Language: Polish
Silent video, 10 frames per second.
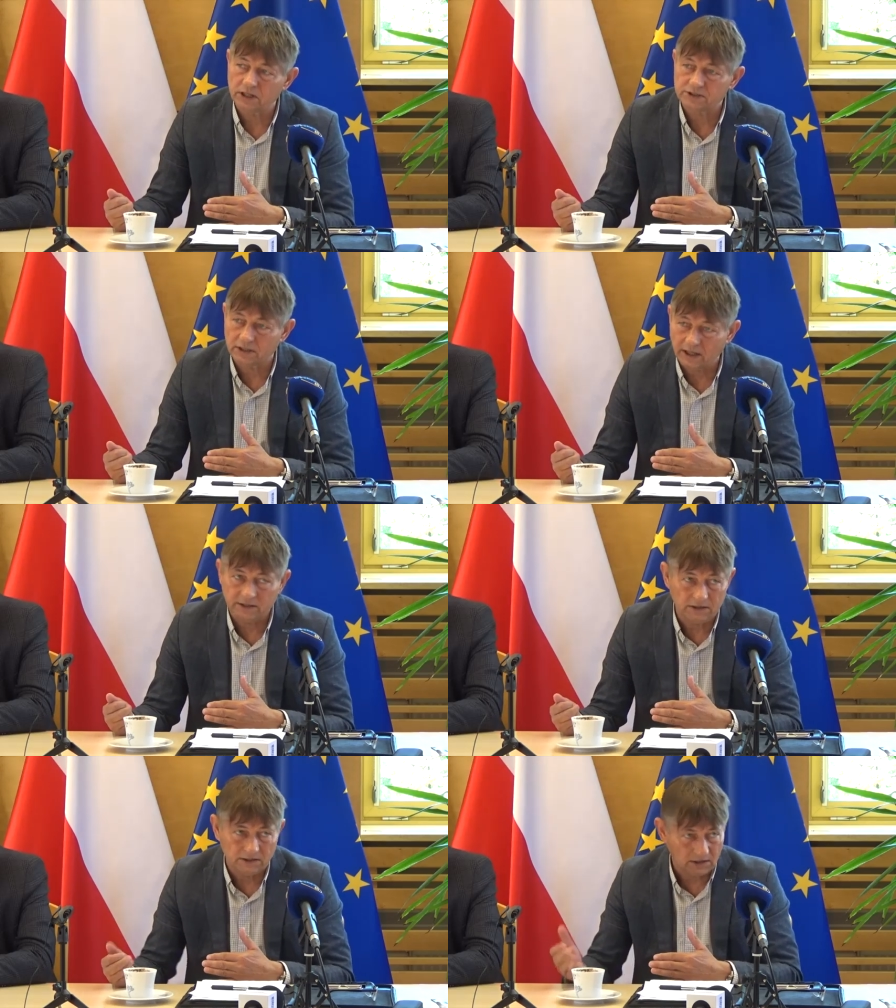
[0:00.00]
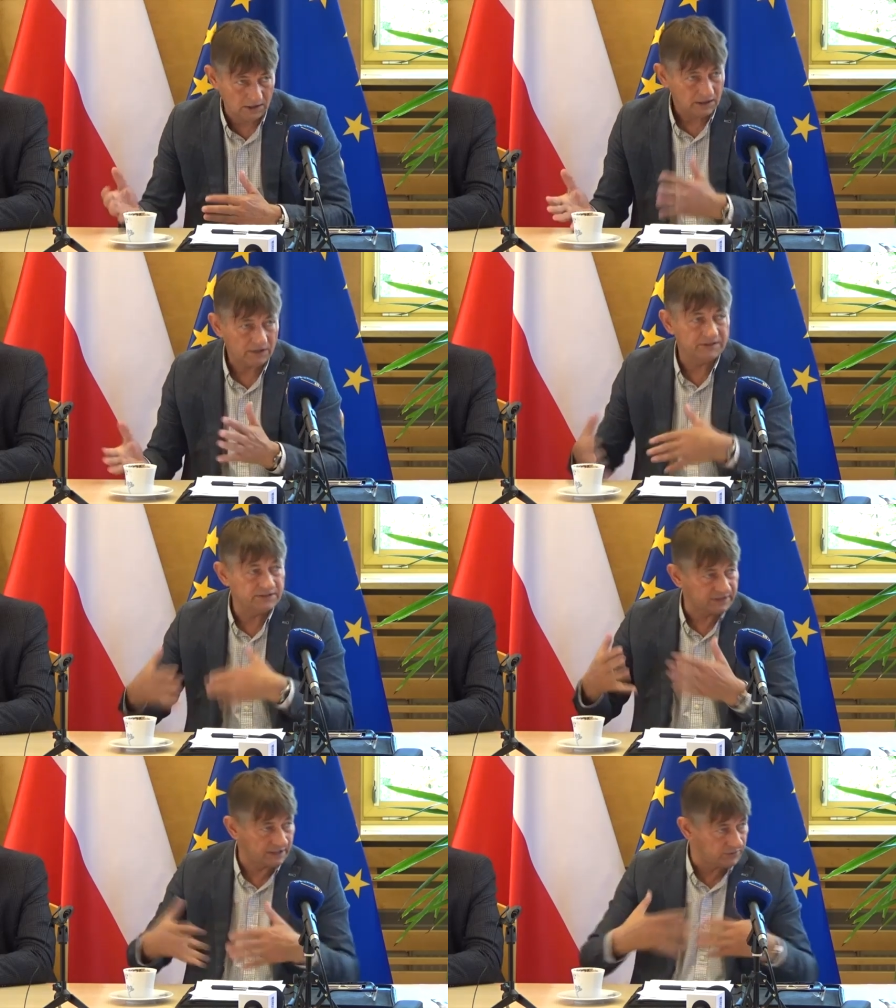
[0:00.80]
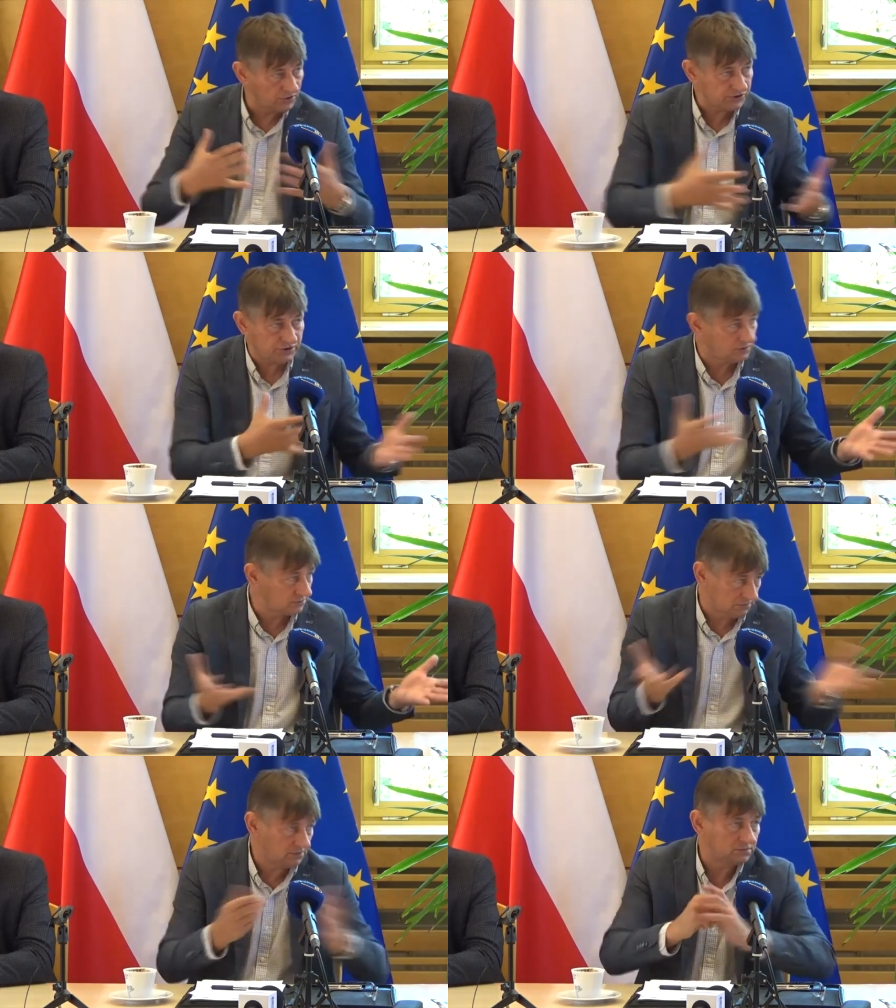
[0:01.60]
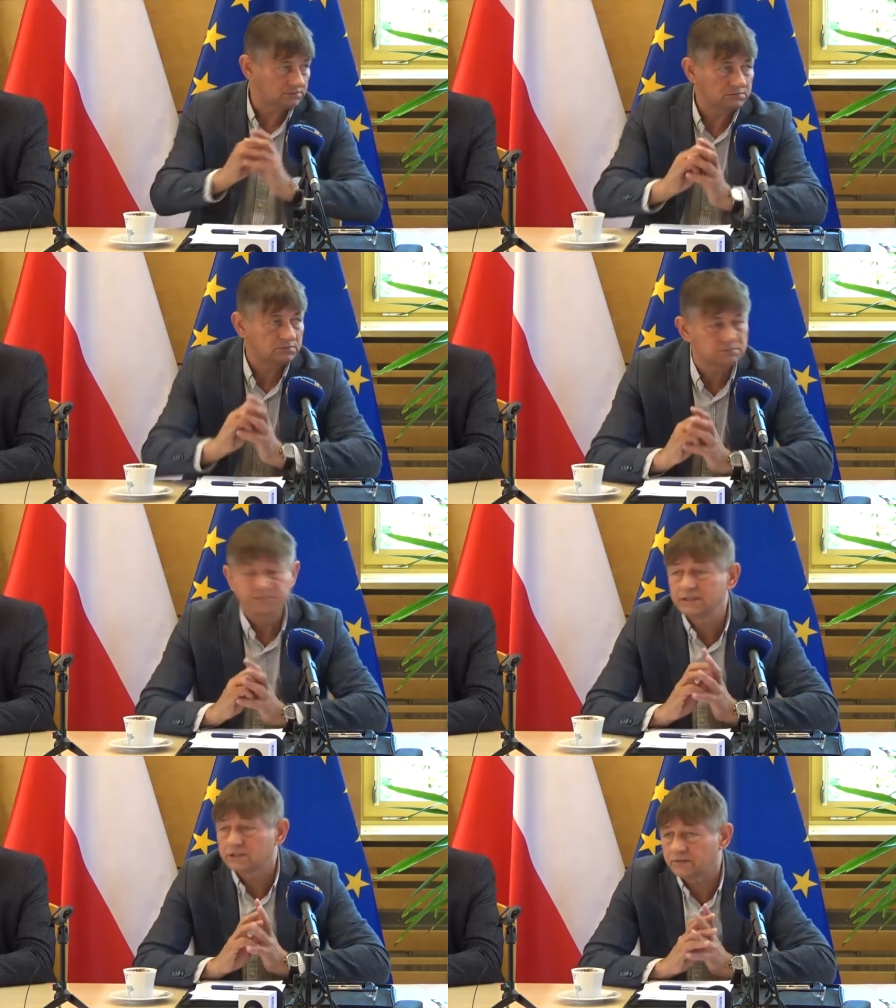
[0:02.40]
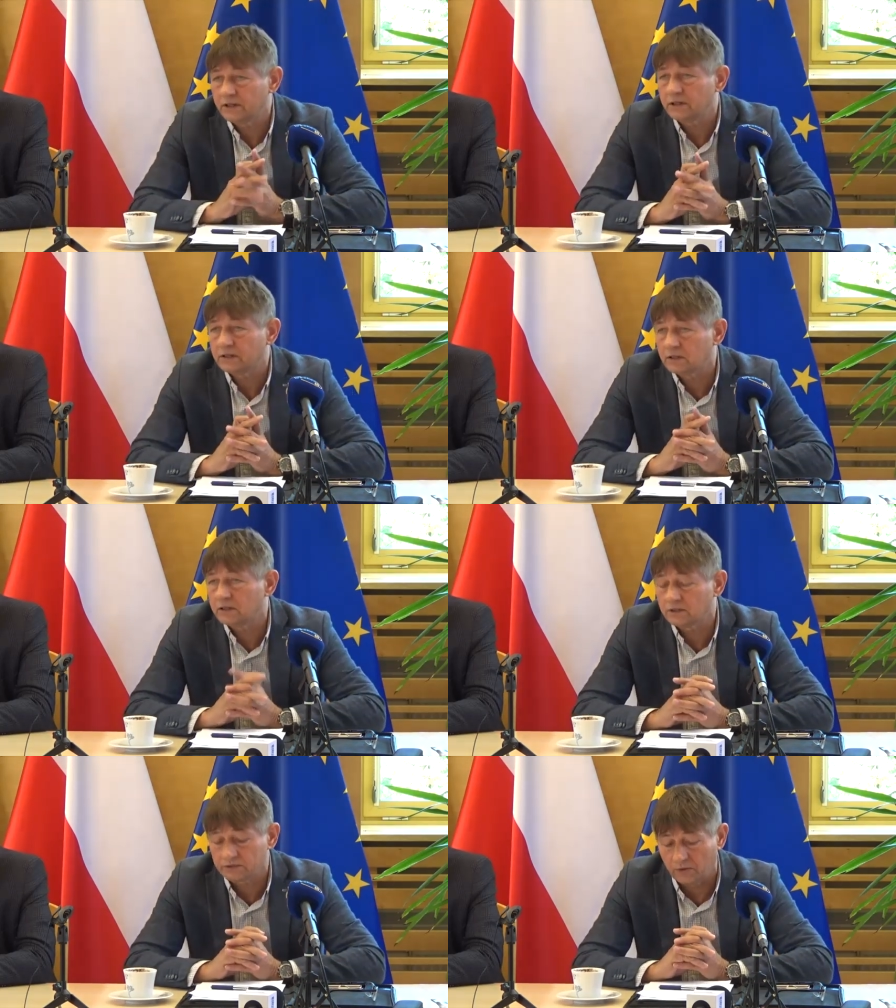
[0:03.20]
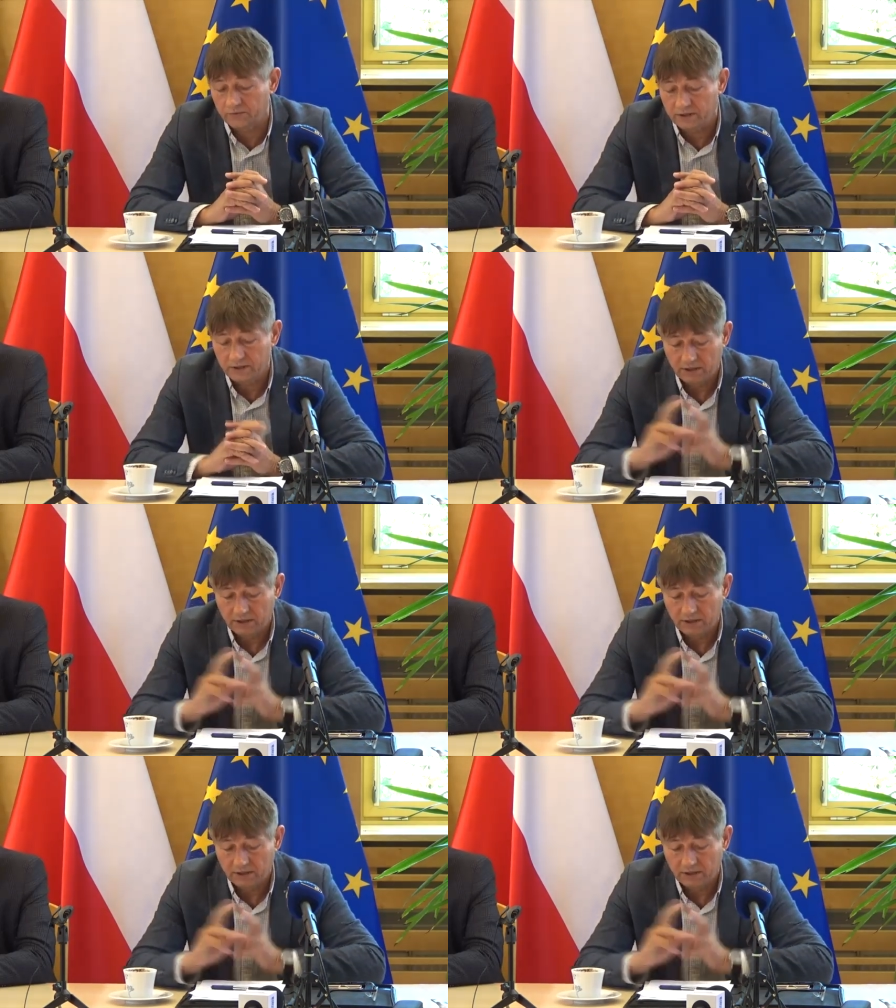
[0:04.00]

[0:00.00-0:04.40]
nasz nadajnik, a wy z wzajemnością no, biznesowe rozmowy.